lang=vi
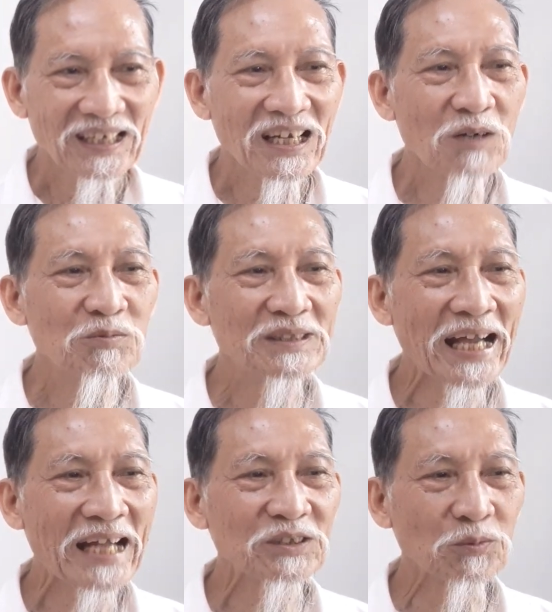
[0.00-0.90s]
ông
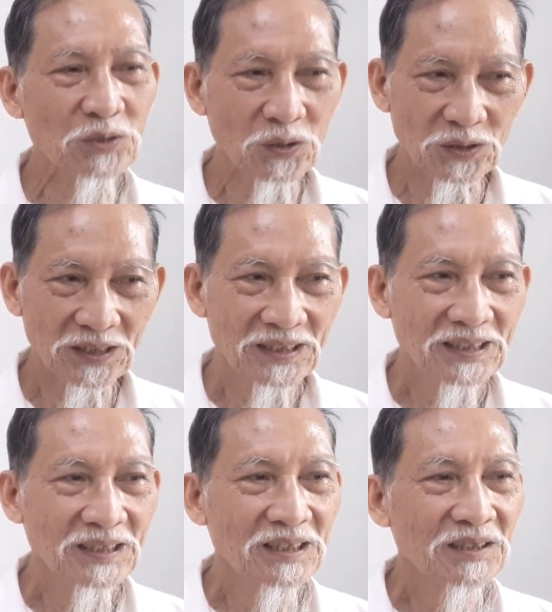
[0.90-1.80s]
cha chúng tôi
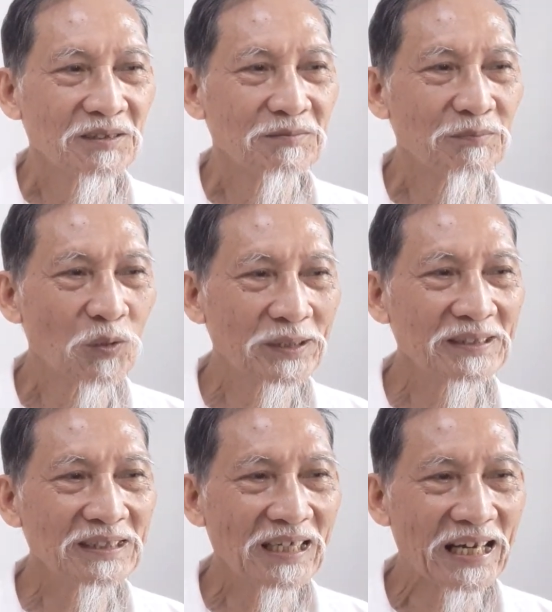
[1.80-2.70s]

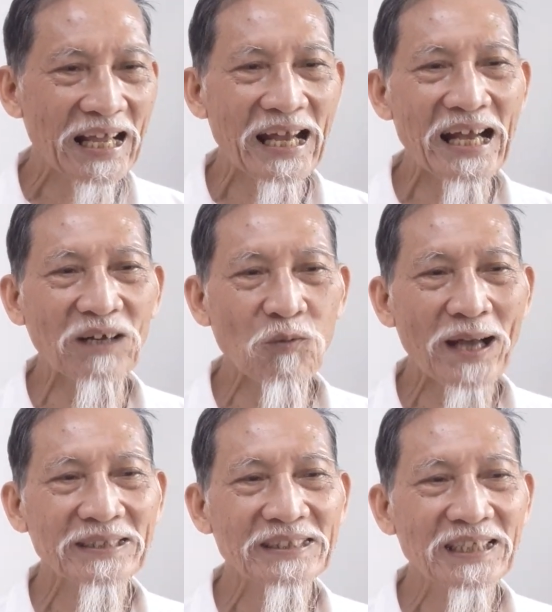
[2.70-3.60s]
muốn là
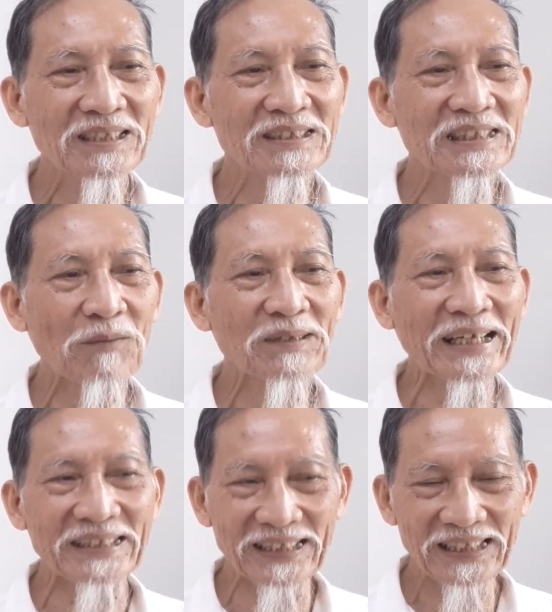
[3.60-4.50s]
quan chức trong
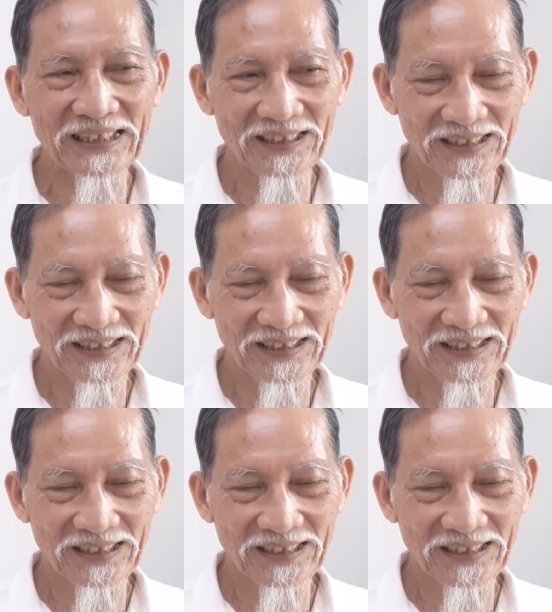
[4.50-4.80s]
ngành y